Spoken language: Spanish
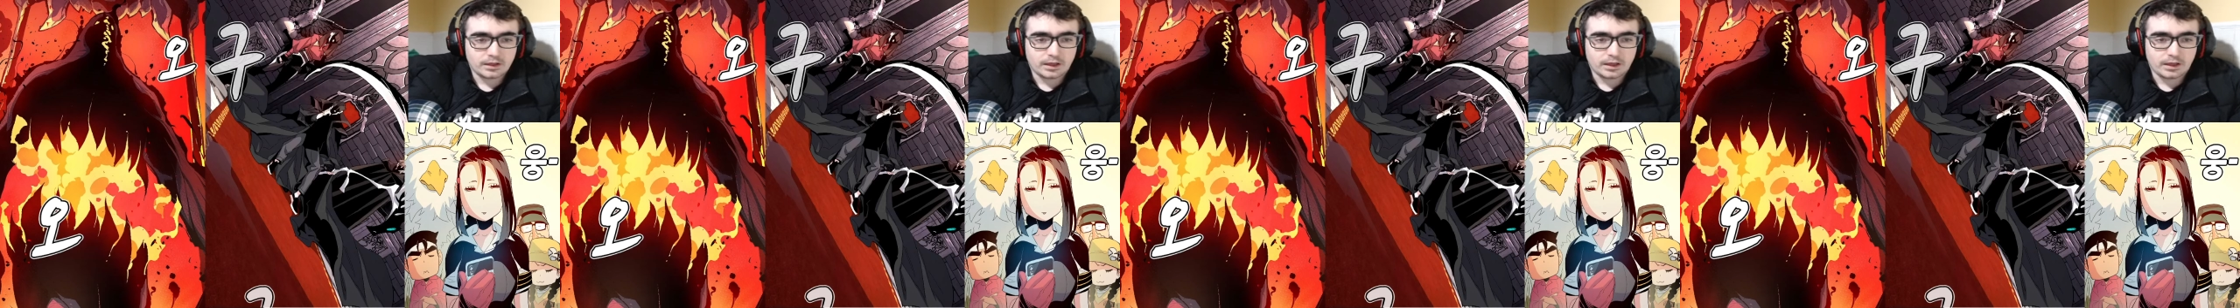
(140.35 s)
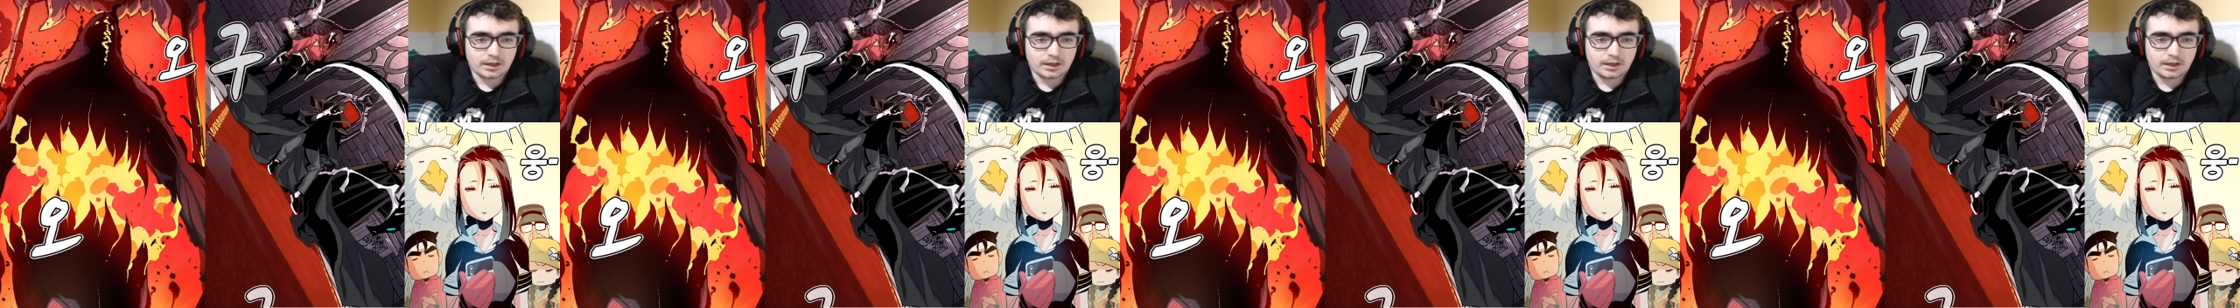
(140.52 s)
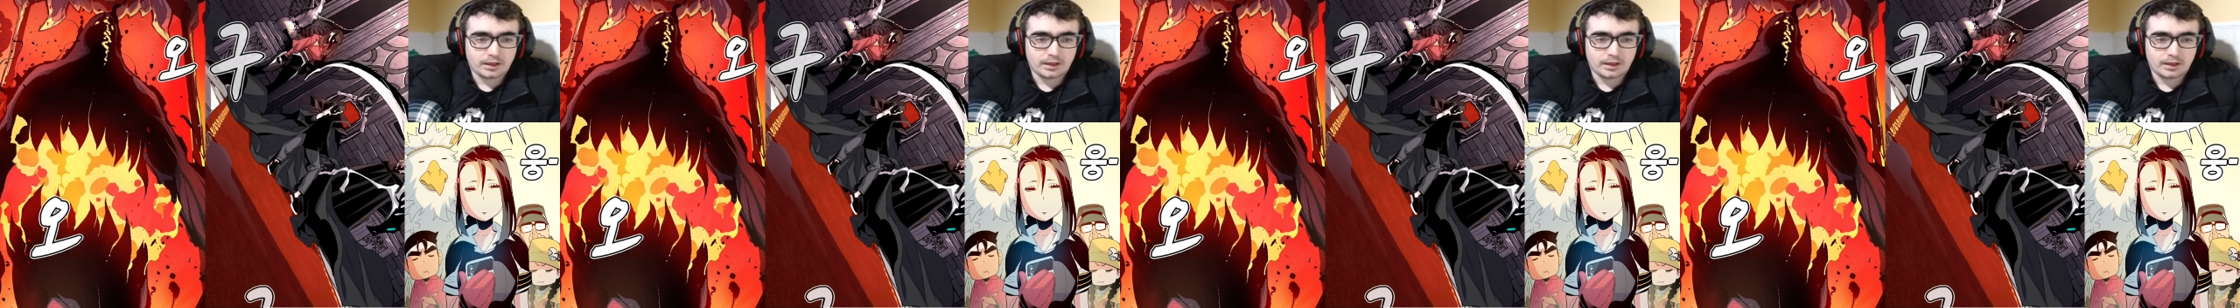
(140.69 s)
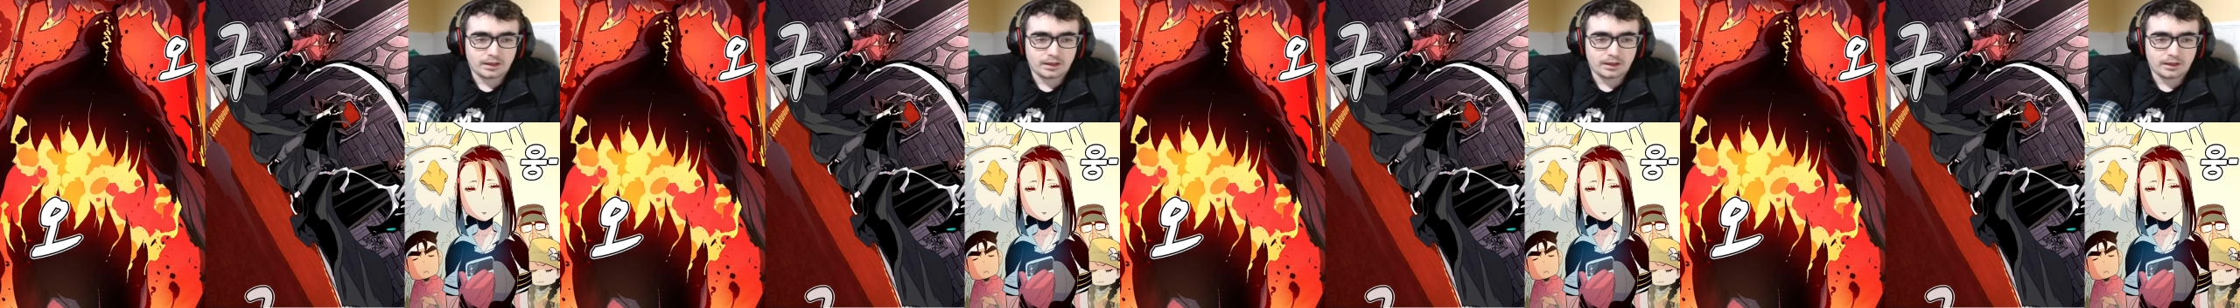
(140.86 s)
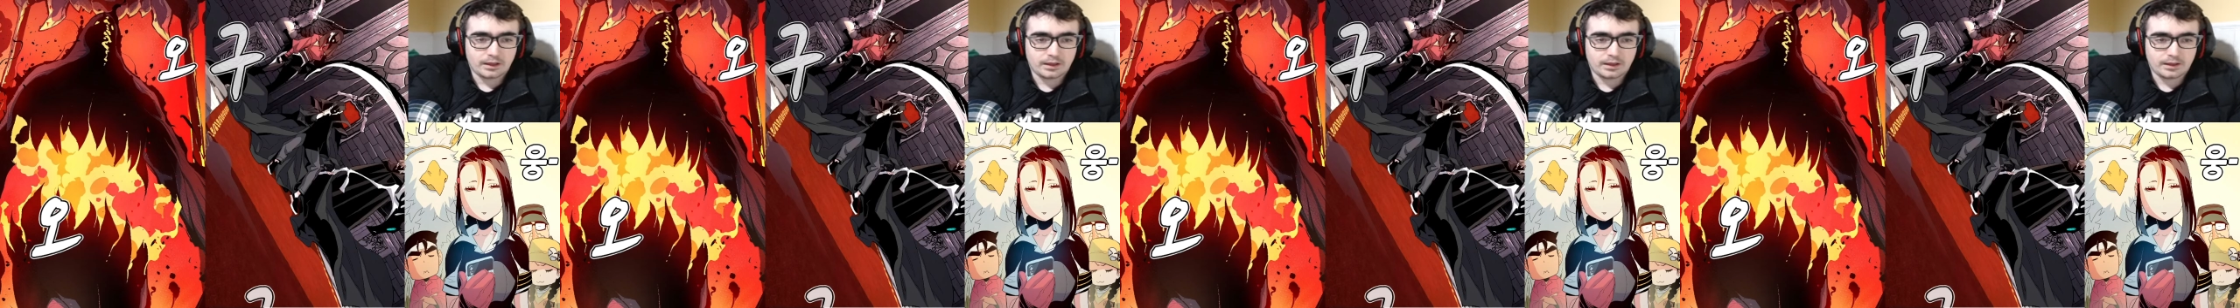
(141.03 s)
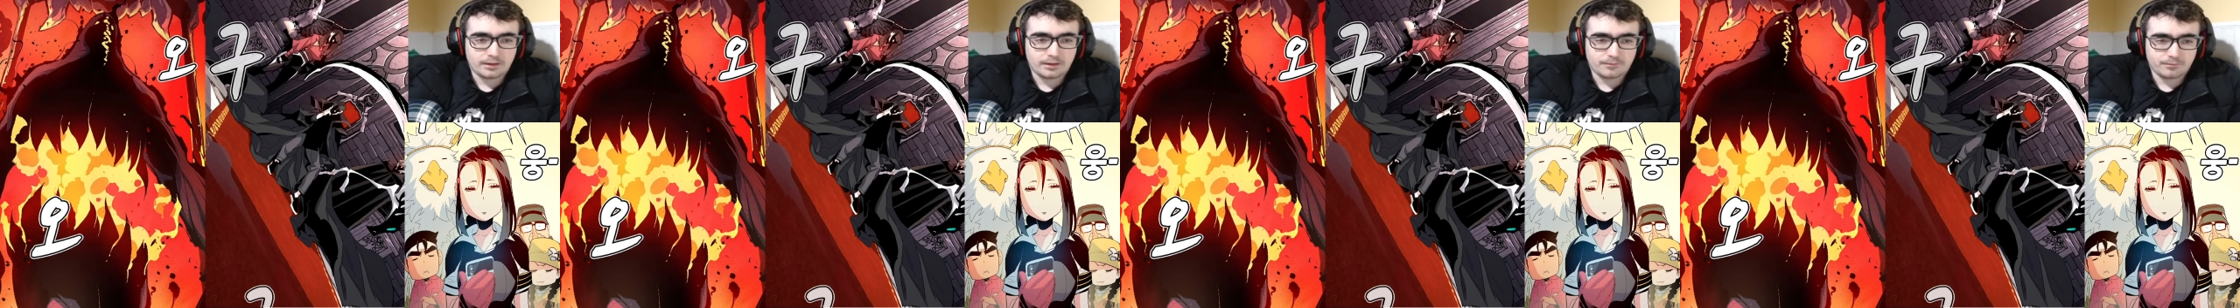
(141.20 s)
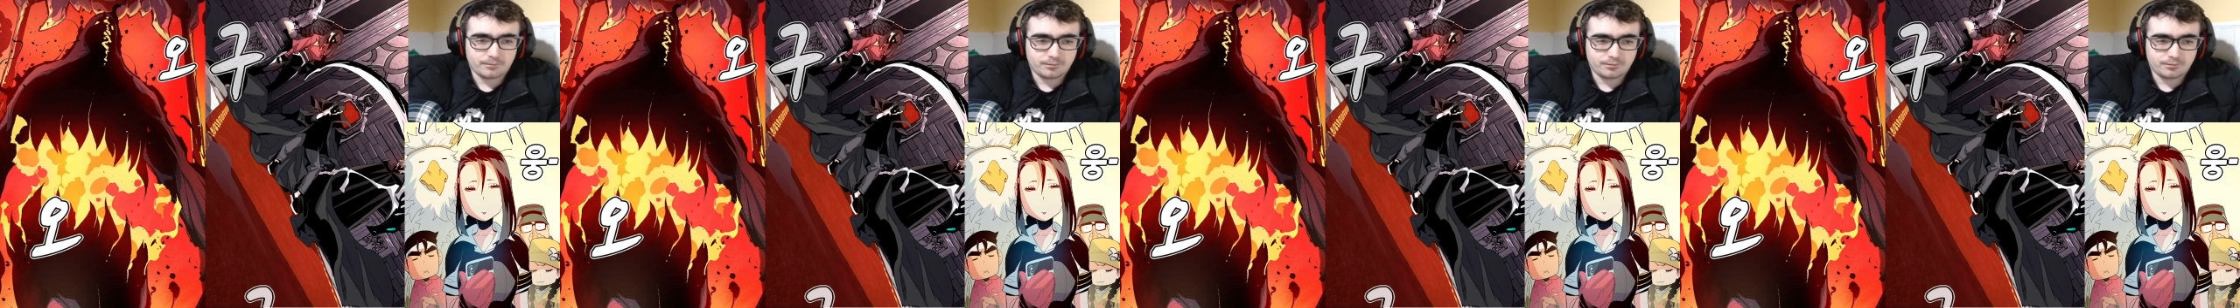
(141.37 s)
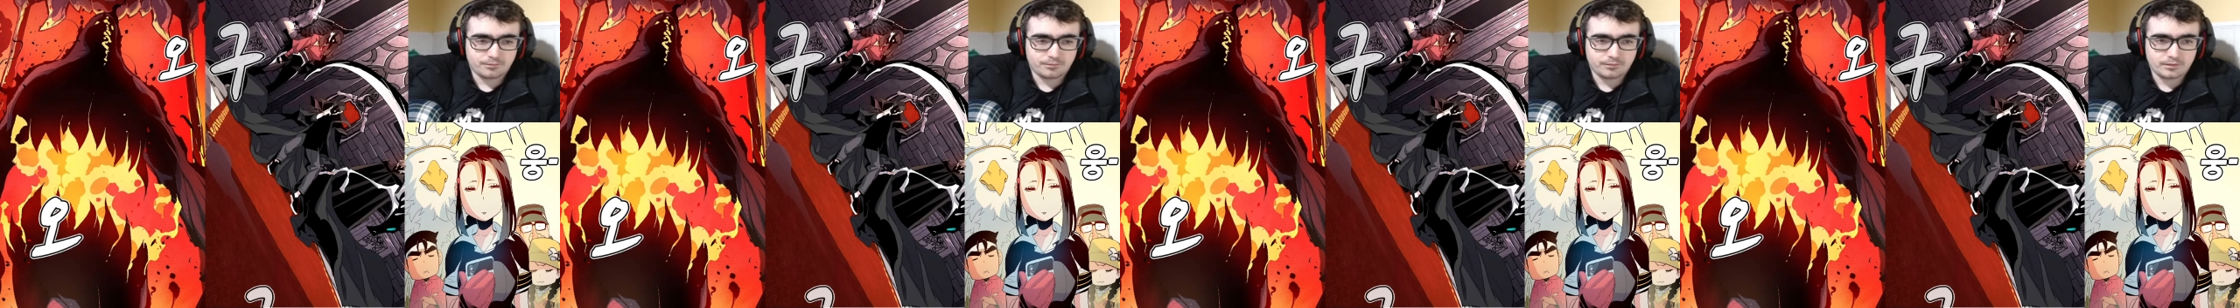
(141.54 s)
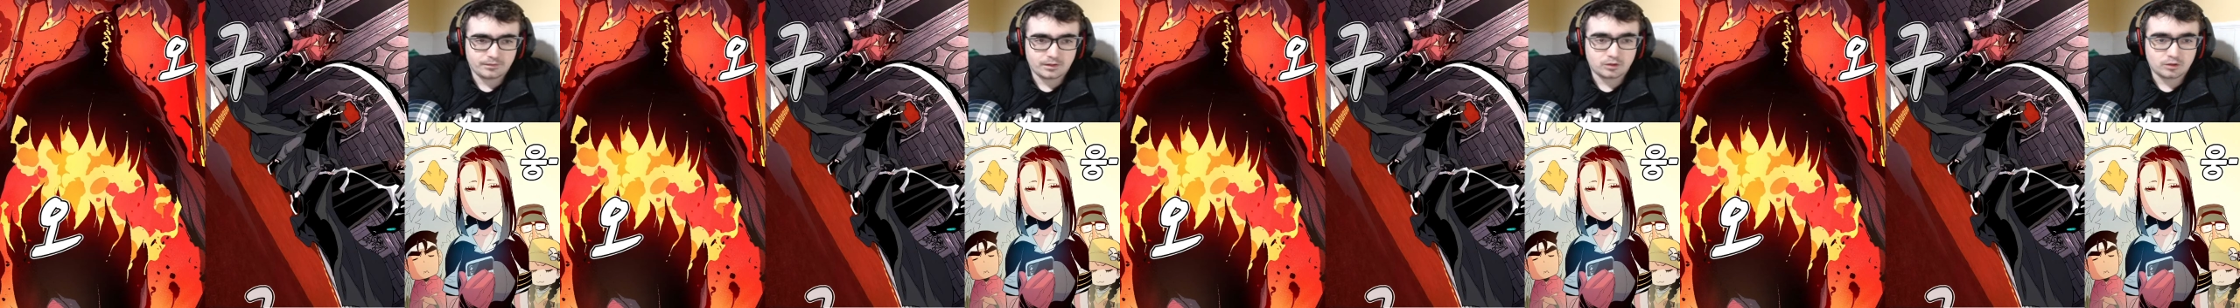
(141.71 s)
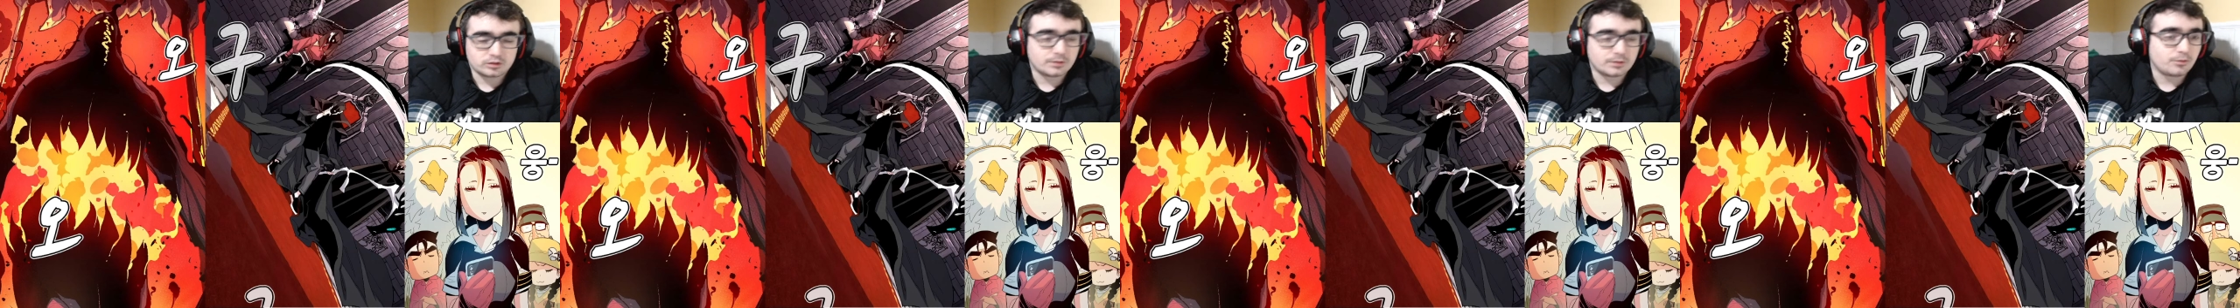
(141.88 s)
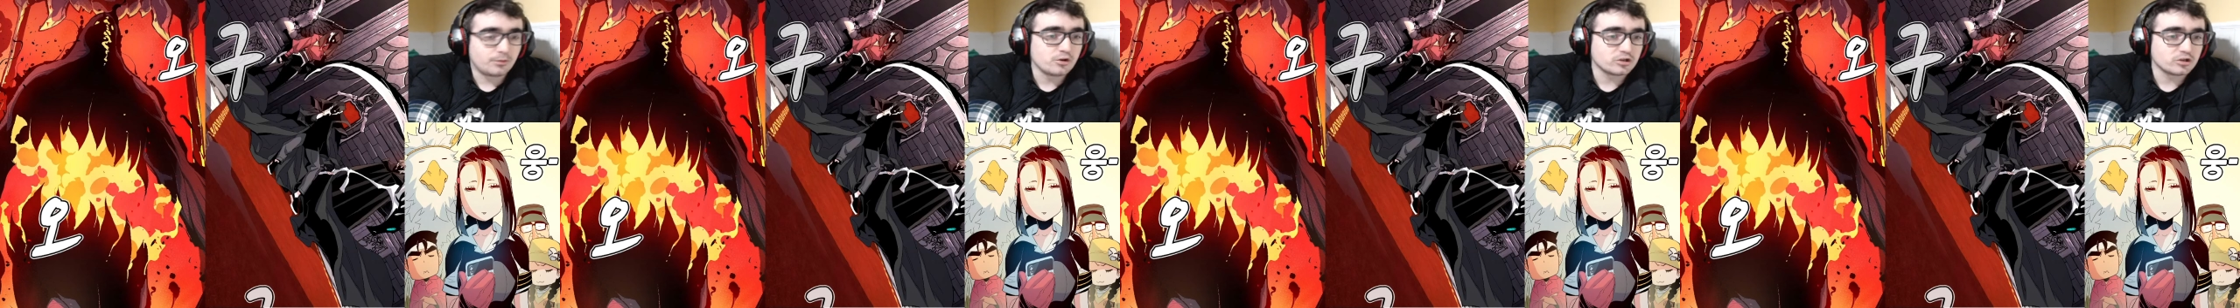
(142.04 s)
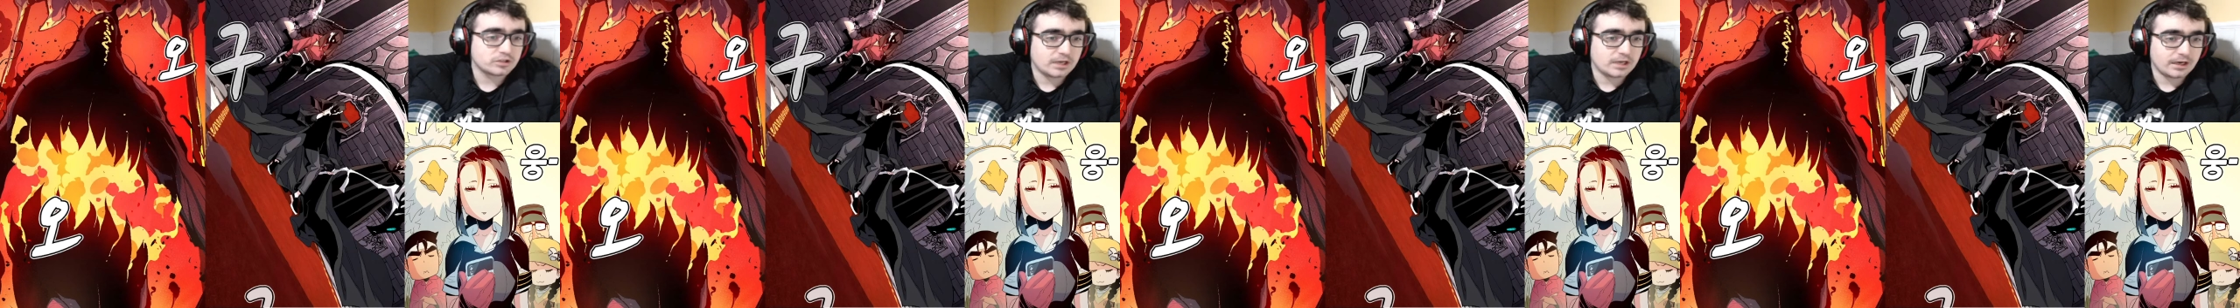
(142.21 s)
Eh, los
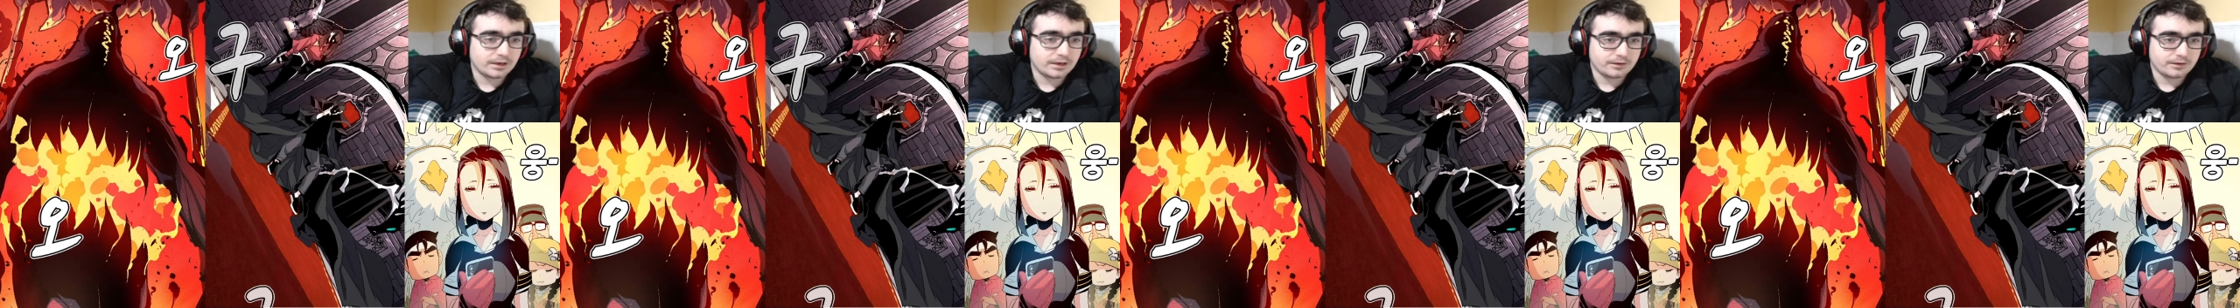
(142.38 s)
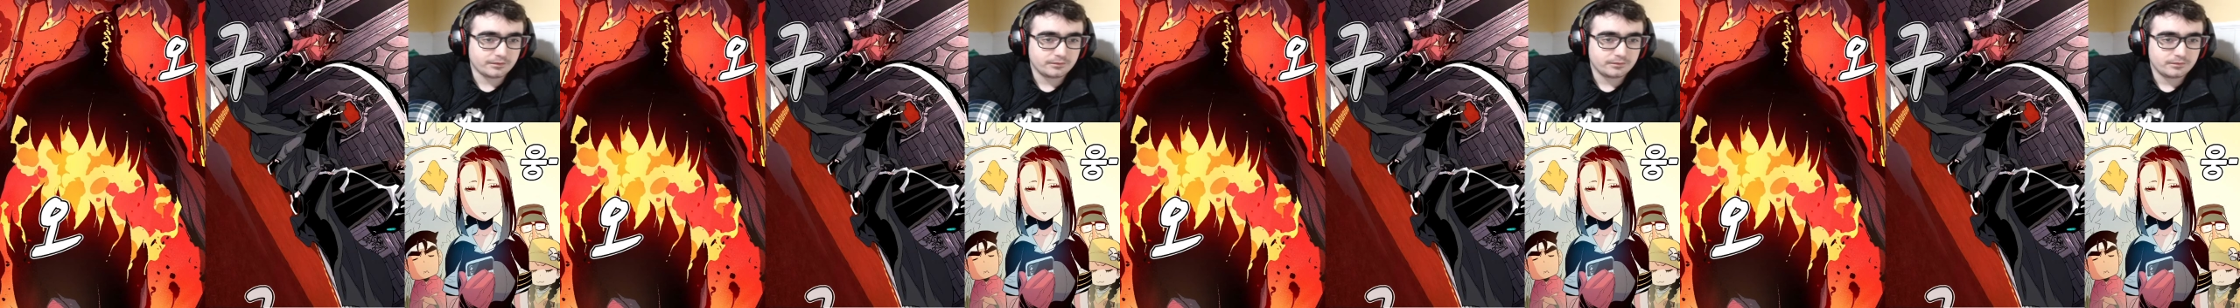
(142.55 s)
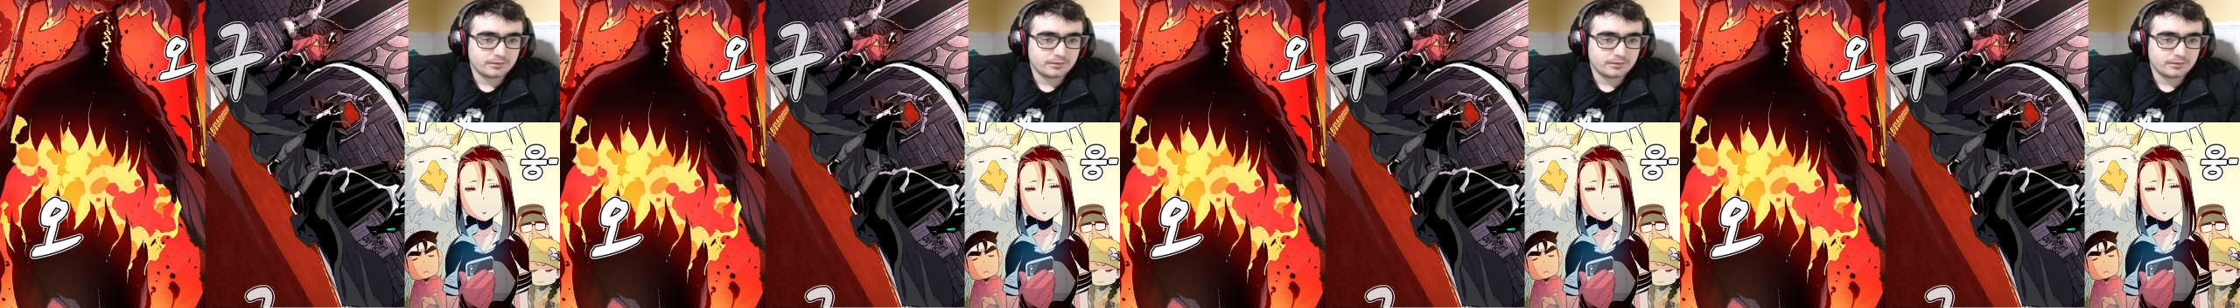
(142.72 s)
demonios salen.